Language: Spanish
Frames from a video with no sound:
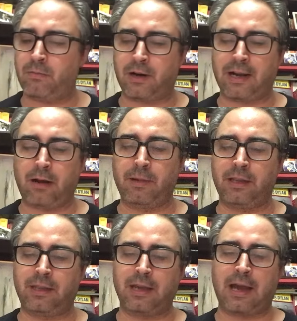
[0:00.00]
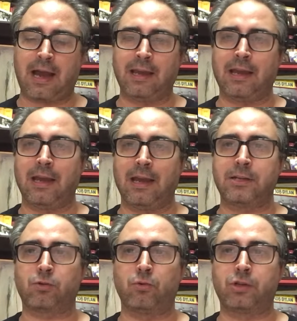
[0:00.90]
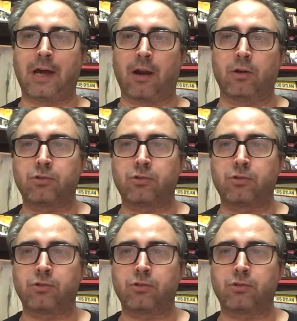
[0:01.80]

realmente hay que escucharlo.